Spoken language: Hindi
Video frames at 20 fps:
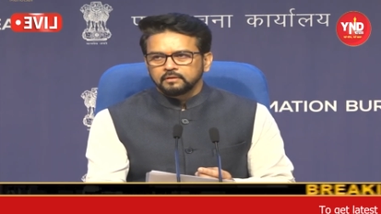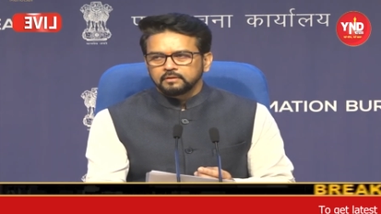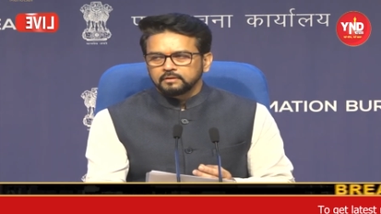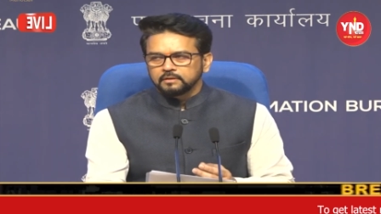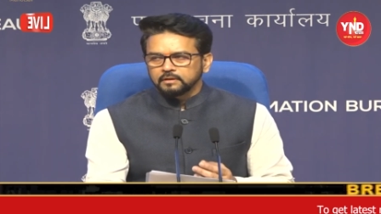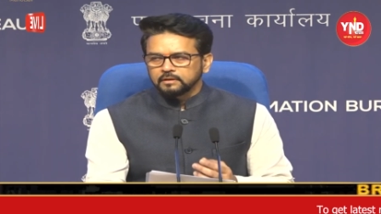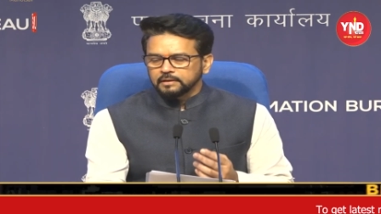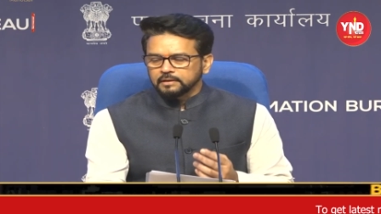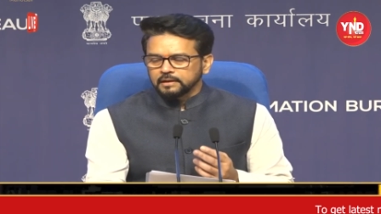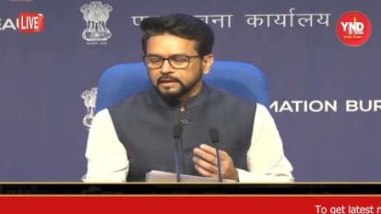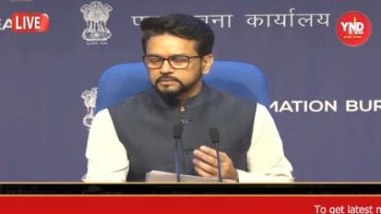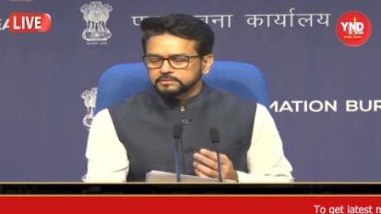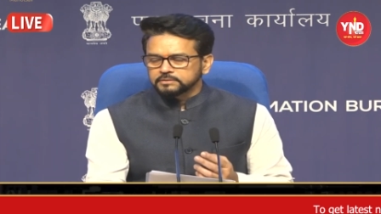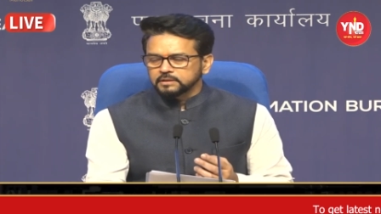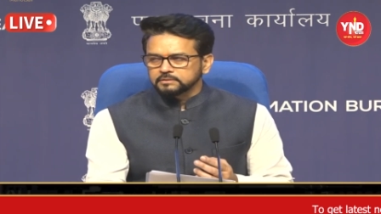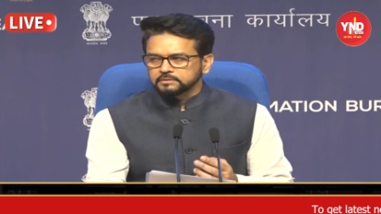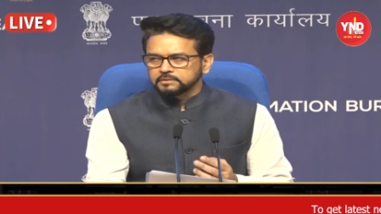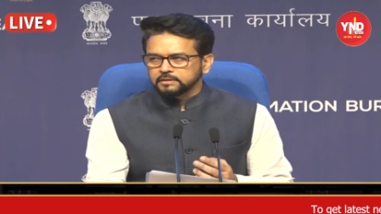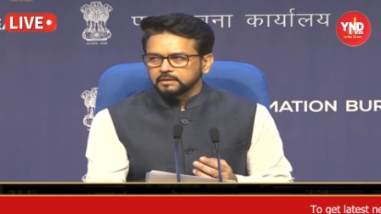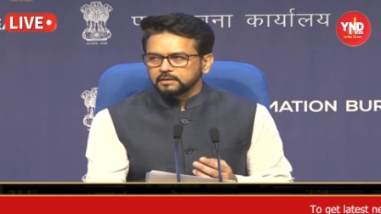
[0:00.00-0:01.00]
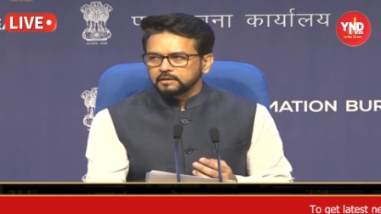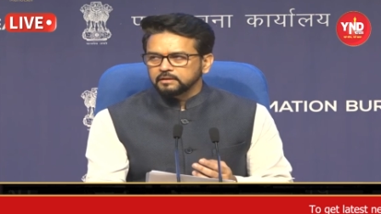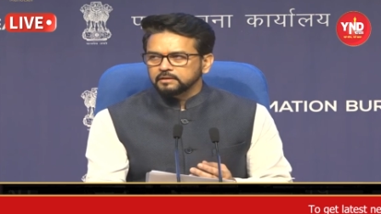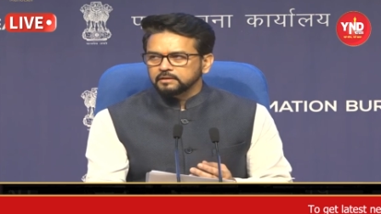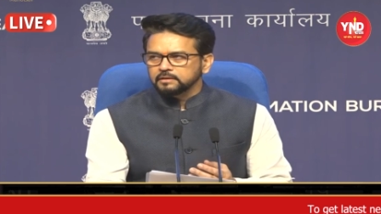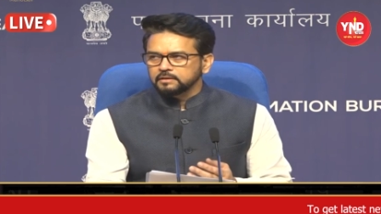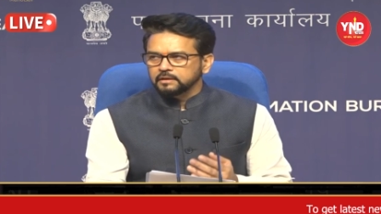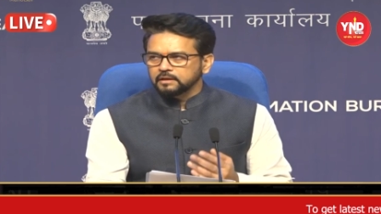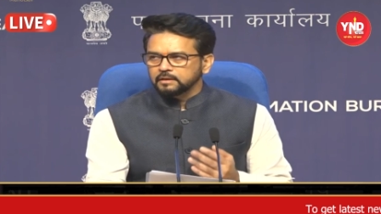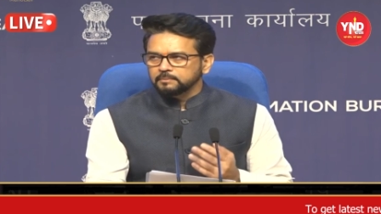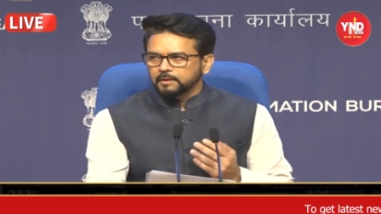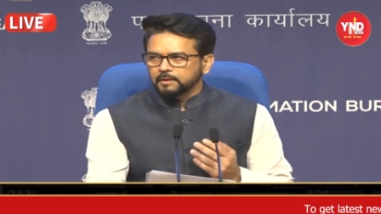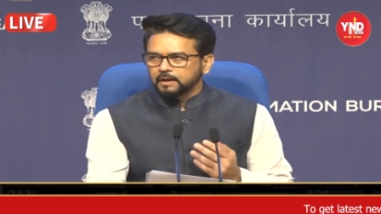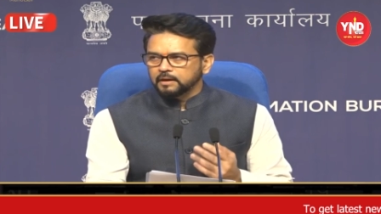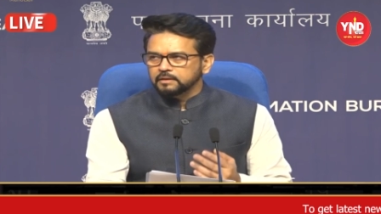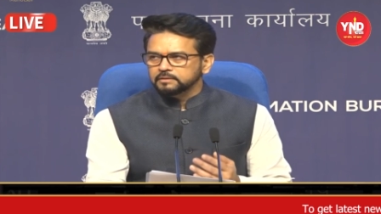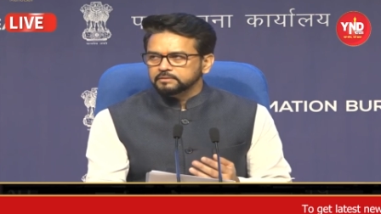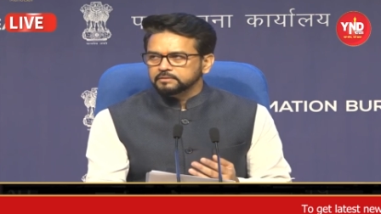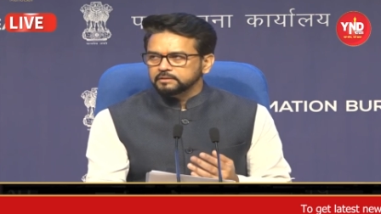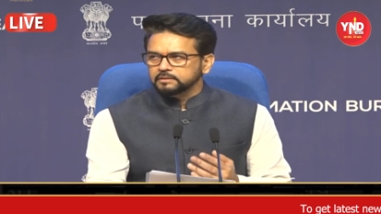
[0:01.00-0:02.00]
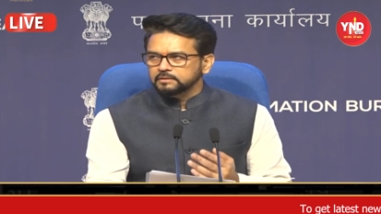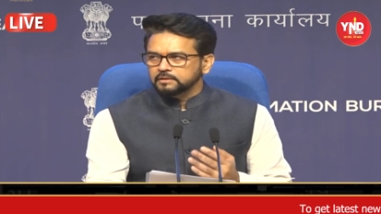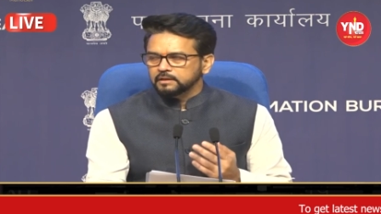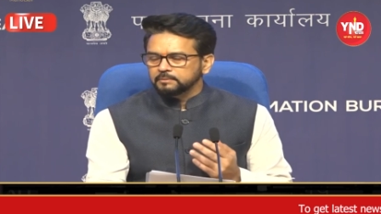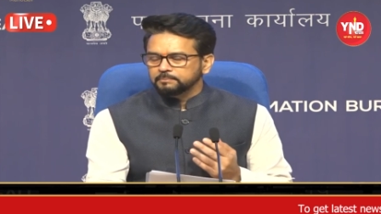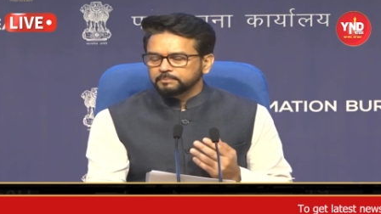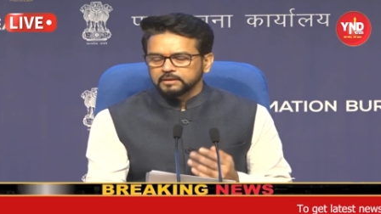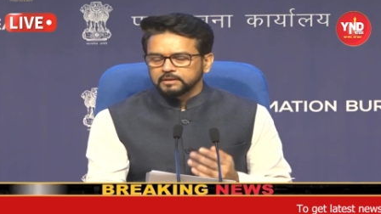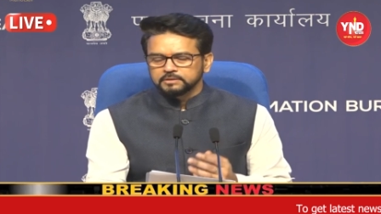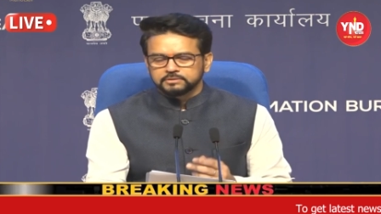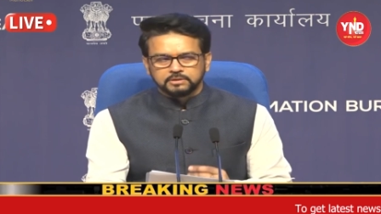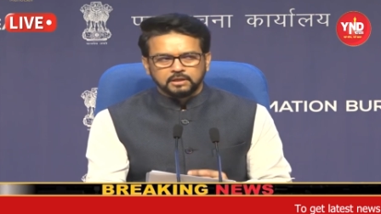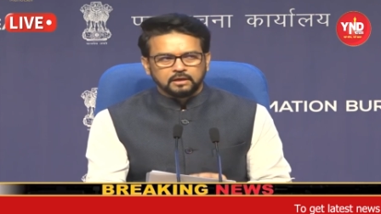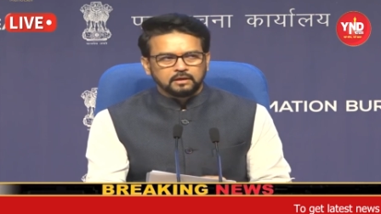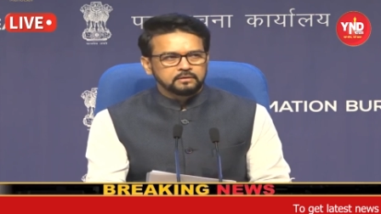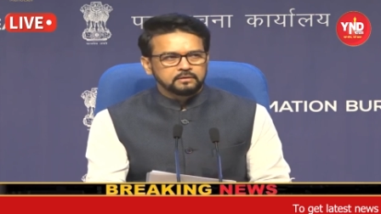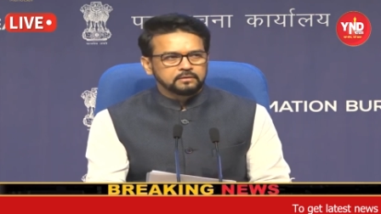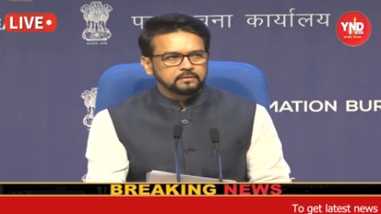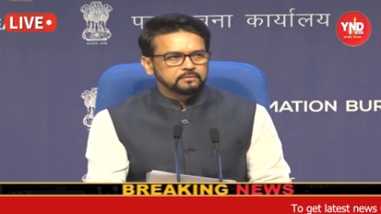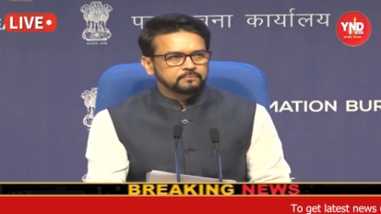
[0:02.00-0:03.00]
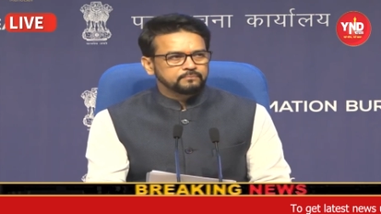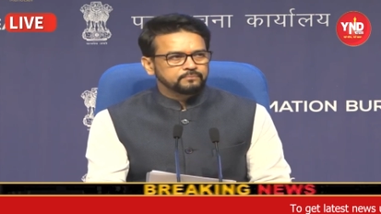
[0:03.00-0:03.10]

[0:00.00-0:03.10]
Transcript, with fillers: ये कह सकते हैं कि नए भारत की नई पहचान